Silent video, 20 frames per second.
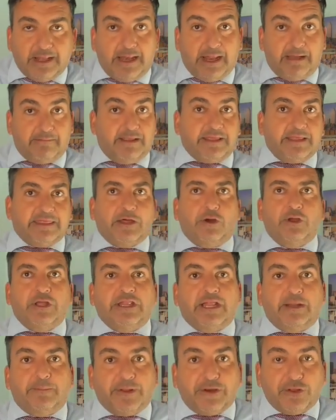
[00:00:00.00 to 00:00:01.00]
La bañeza hoy
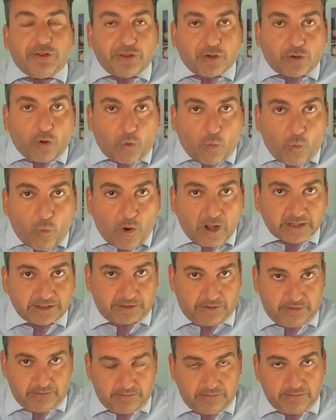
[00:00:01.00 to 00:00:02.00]
en el periódico
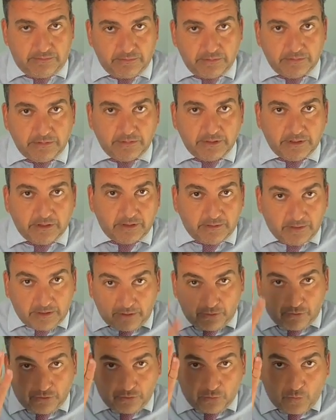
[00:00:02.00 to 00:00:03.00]
4,
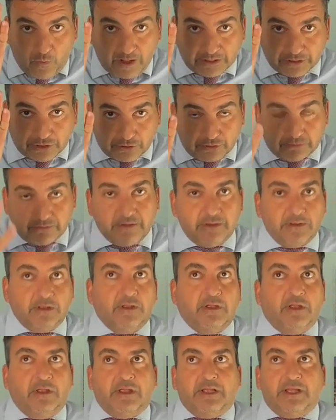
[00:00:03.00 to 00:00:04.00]
el 4,
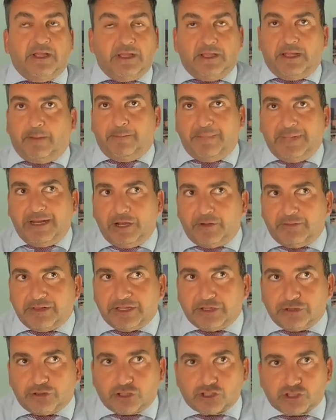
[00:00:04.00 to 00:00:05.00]
en
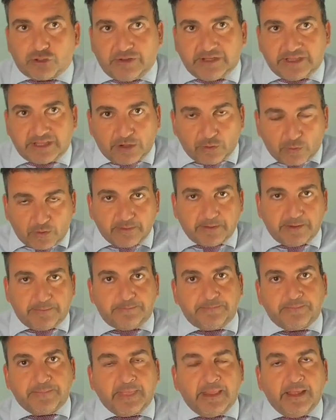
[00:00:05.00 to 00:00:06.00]

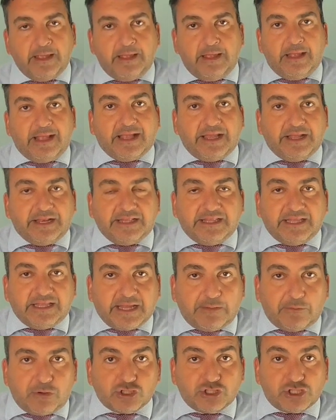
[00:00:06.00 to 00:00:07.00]
1999,
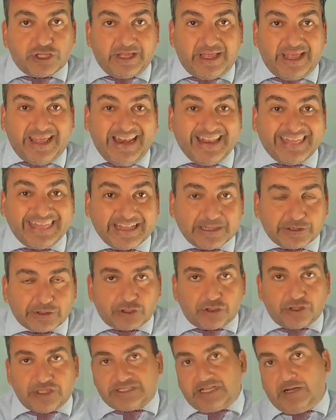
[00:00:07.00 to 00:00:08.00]
criticamos el
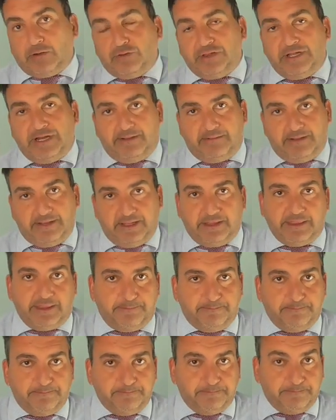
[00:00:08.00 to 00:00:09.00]
centro de salud de la
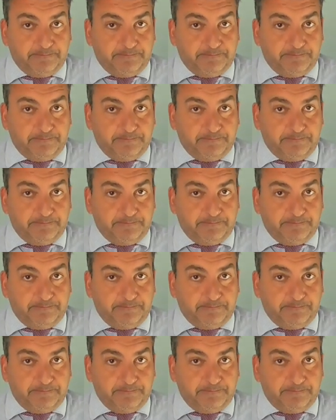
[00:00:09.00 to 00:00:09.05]
bañeza.